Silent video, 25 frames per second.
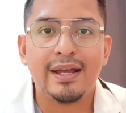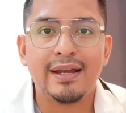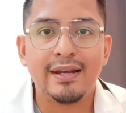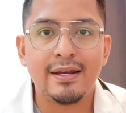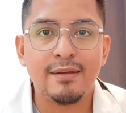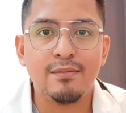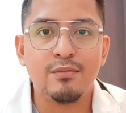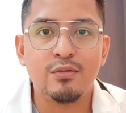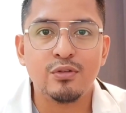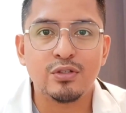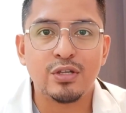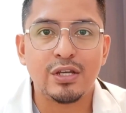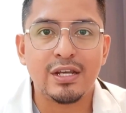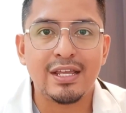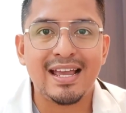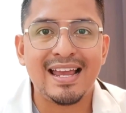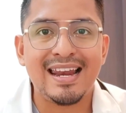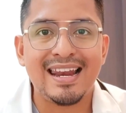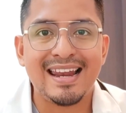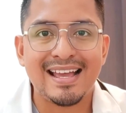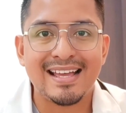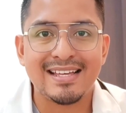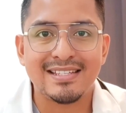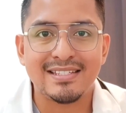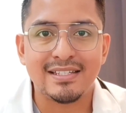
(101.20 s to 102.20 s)
mecanismo
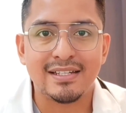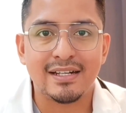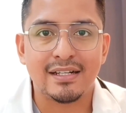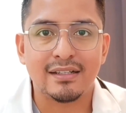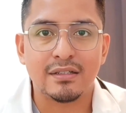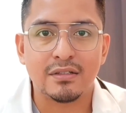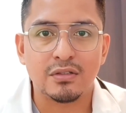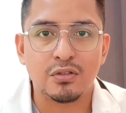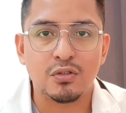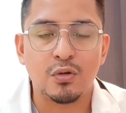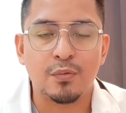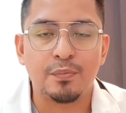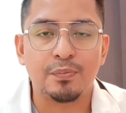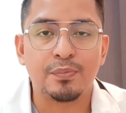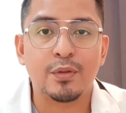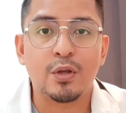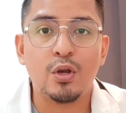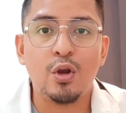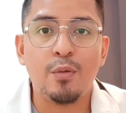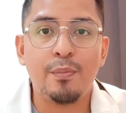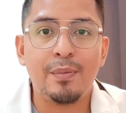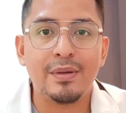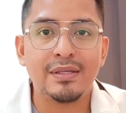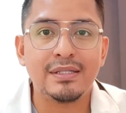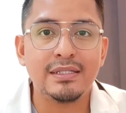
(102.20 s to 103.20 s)
sería la deshidratación.
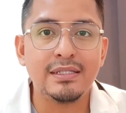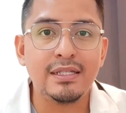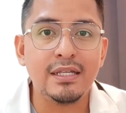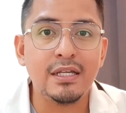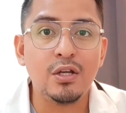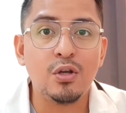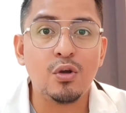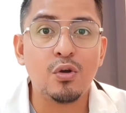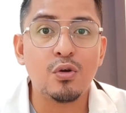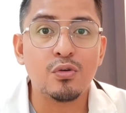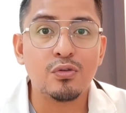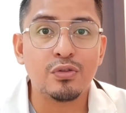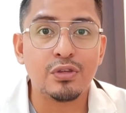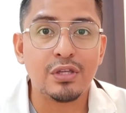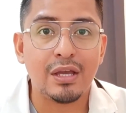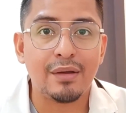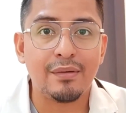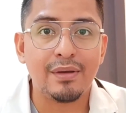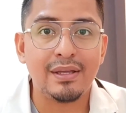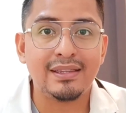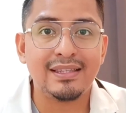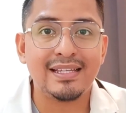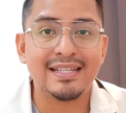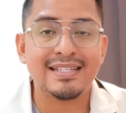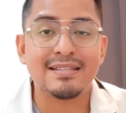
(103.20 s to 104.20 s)
Los pacientes con
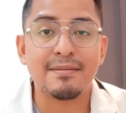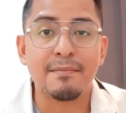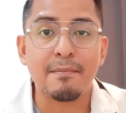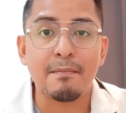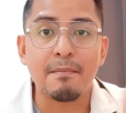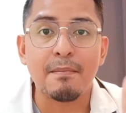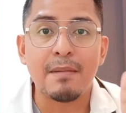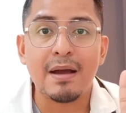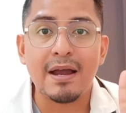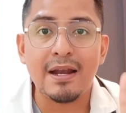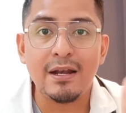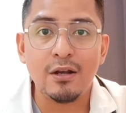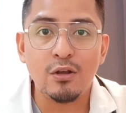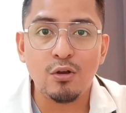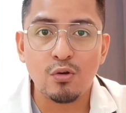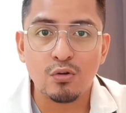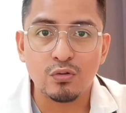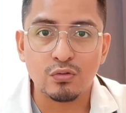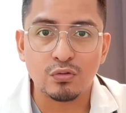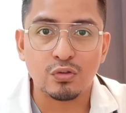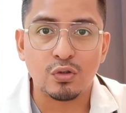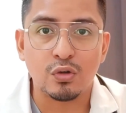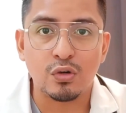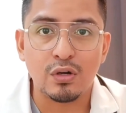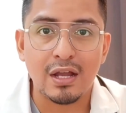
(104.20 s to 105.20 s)
diabetes mal
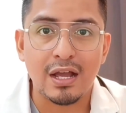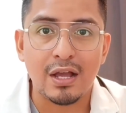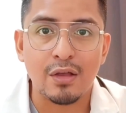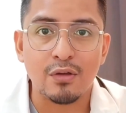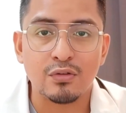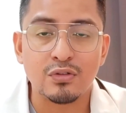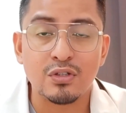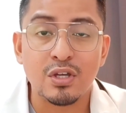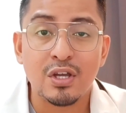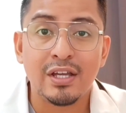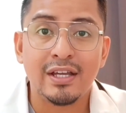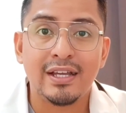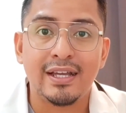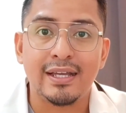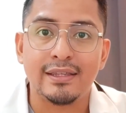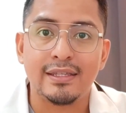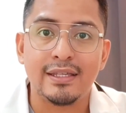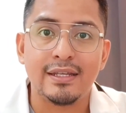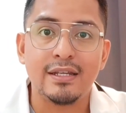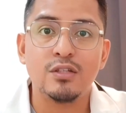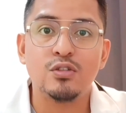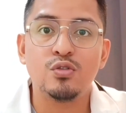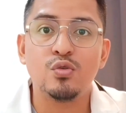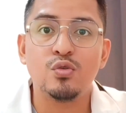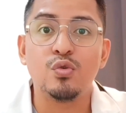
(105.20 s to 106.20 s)
controlados,
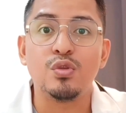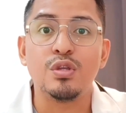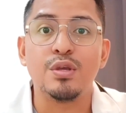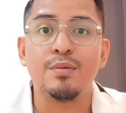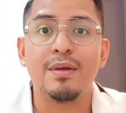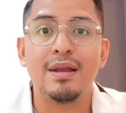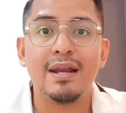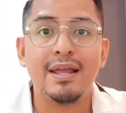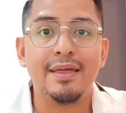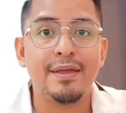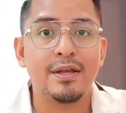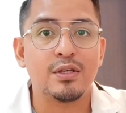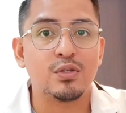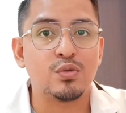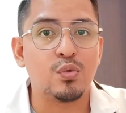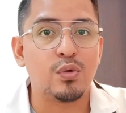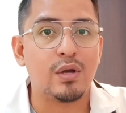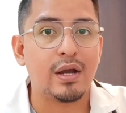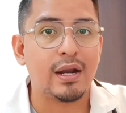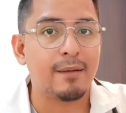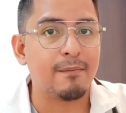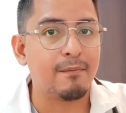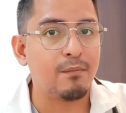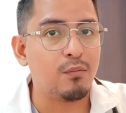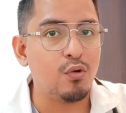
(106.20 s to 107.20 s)
que tienen sus niveles de
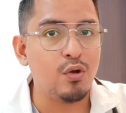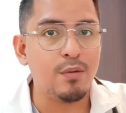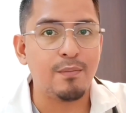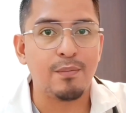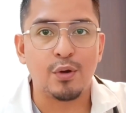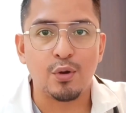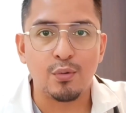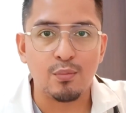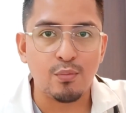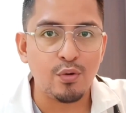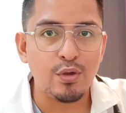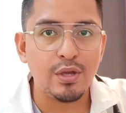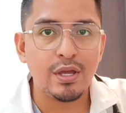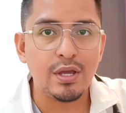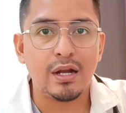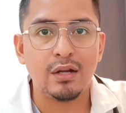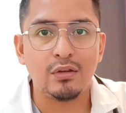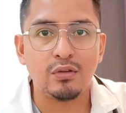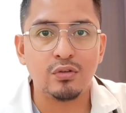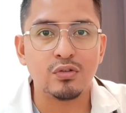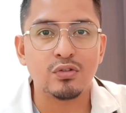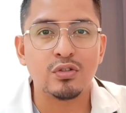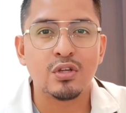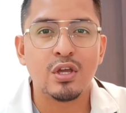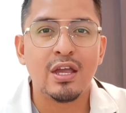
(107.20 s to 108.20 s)
azúcar muy pero muy
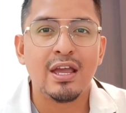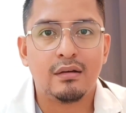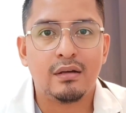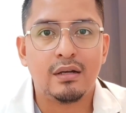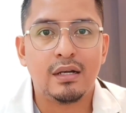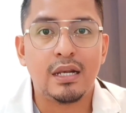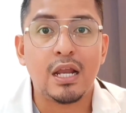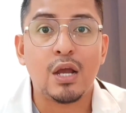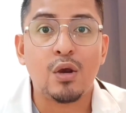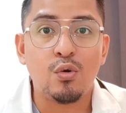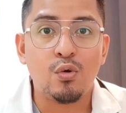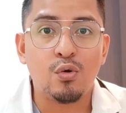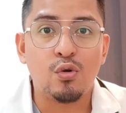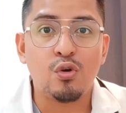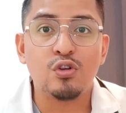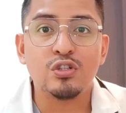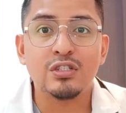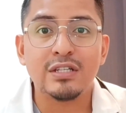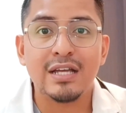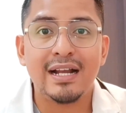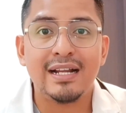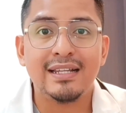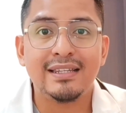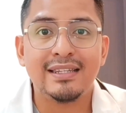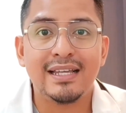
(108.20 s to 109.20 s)
altos, la
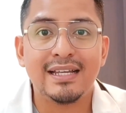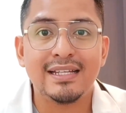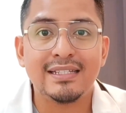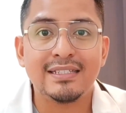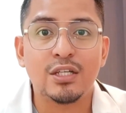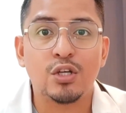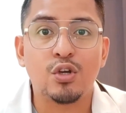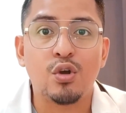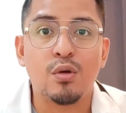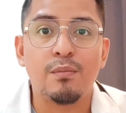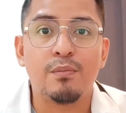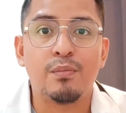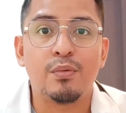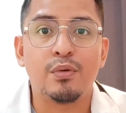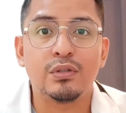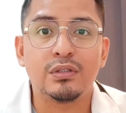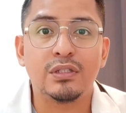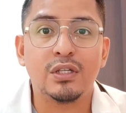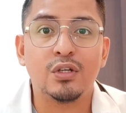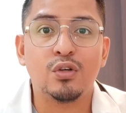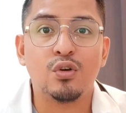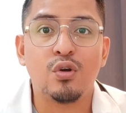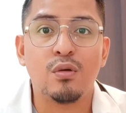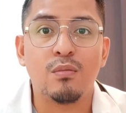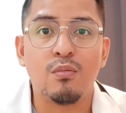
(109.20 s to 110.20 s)
glucosa alta se
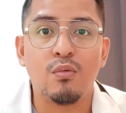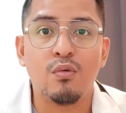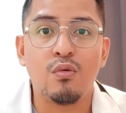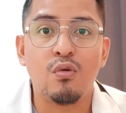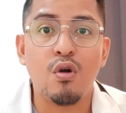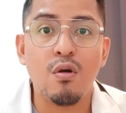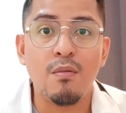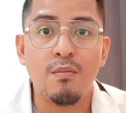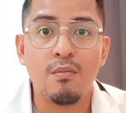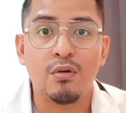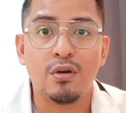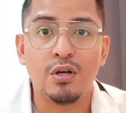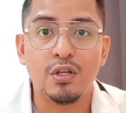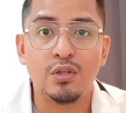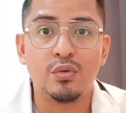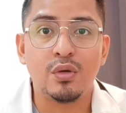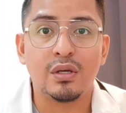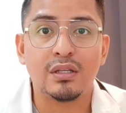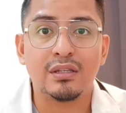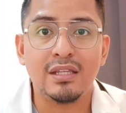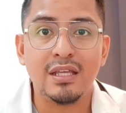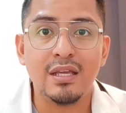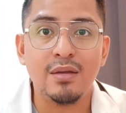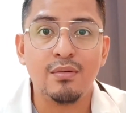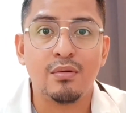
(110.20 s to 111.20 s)
comporta como un
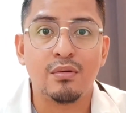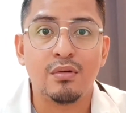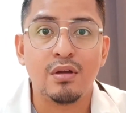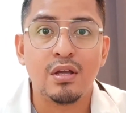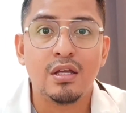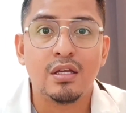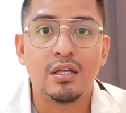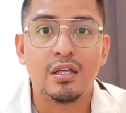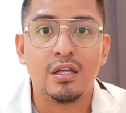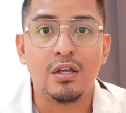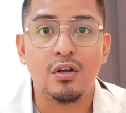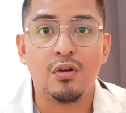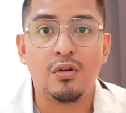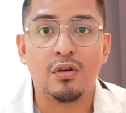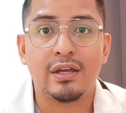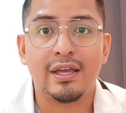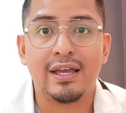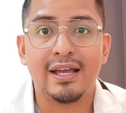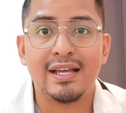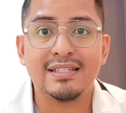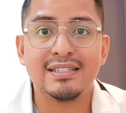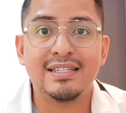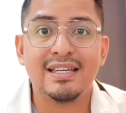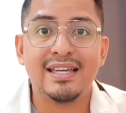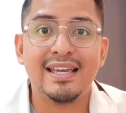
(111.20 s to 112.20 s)
osmolito activo y
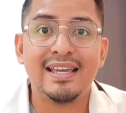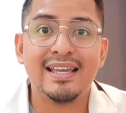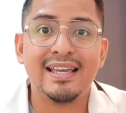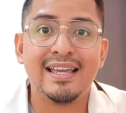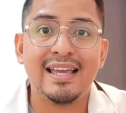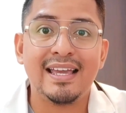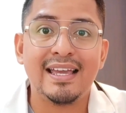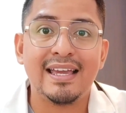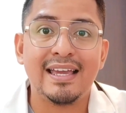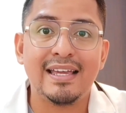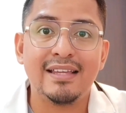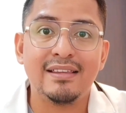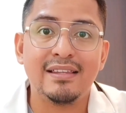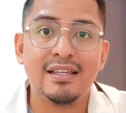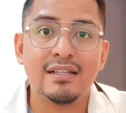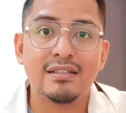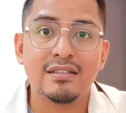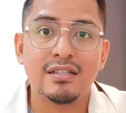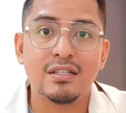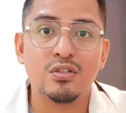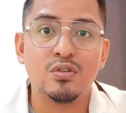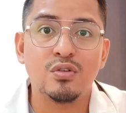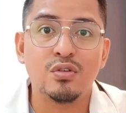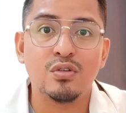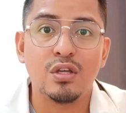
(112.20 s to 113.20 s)
lo que hace es que
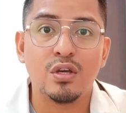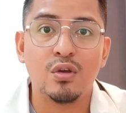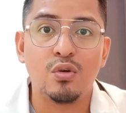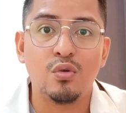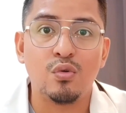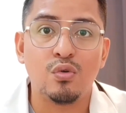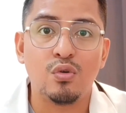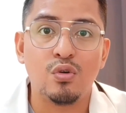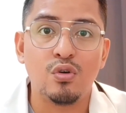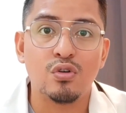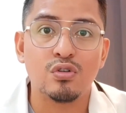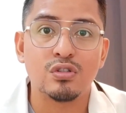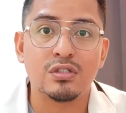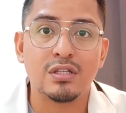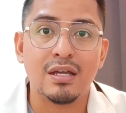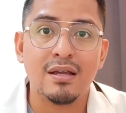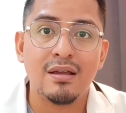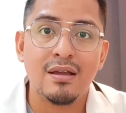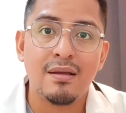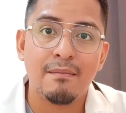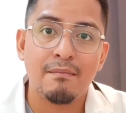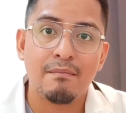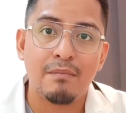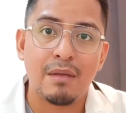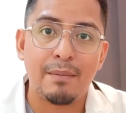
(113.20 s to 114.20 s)
este exceso de
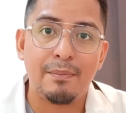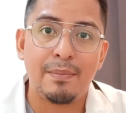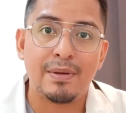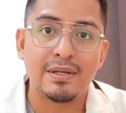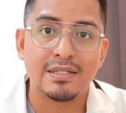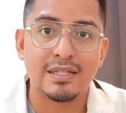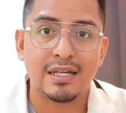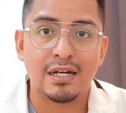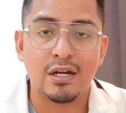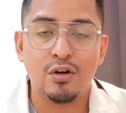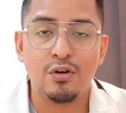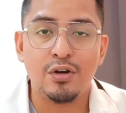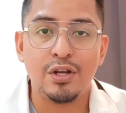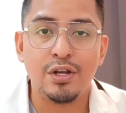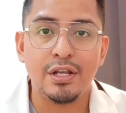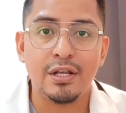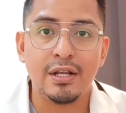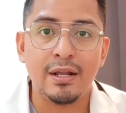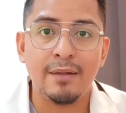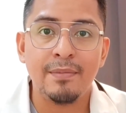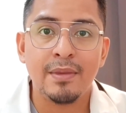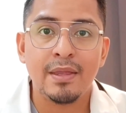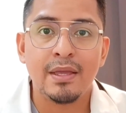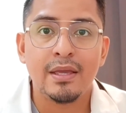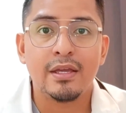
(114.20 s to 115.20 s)
glucosa va a pasar a
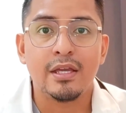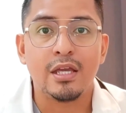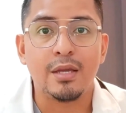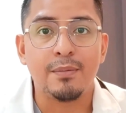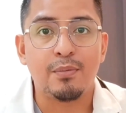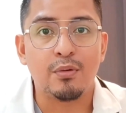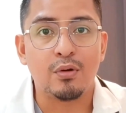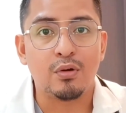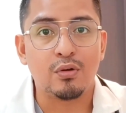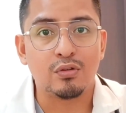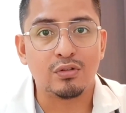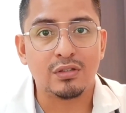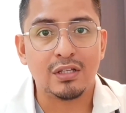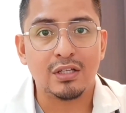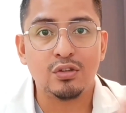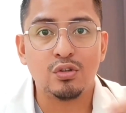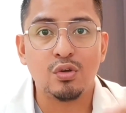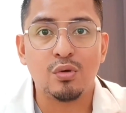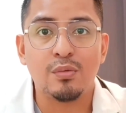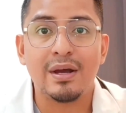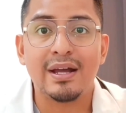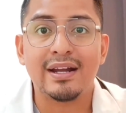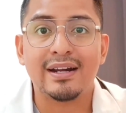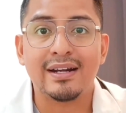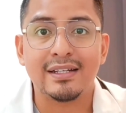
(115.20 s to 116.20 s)
la orina y por
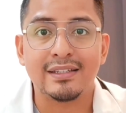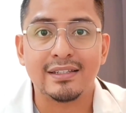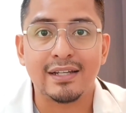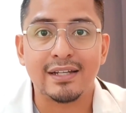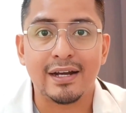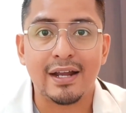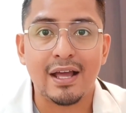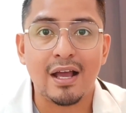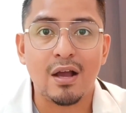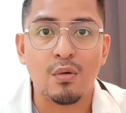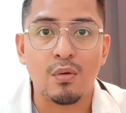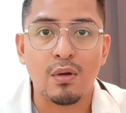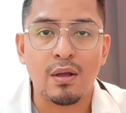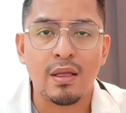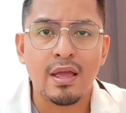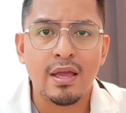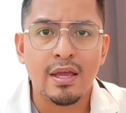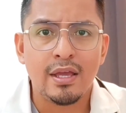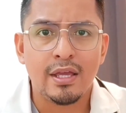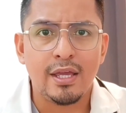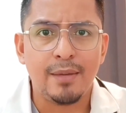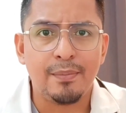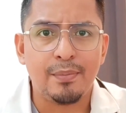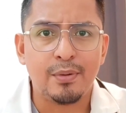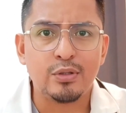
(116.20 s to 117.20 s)
lo tanto va a arrastrar
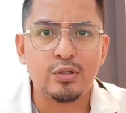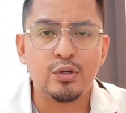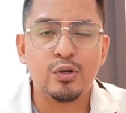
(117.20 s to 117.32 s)
agua.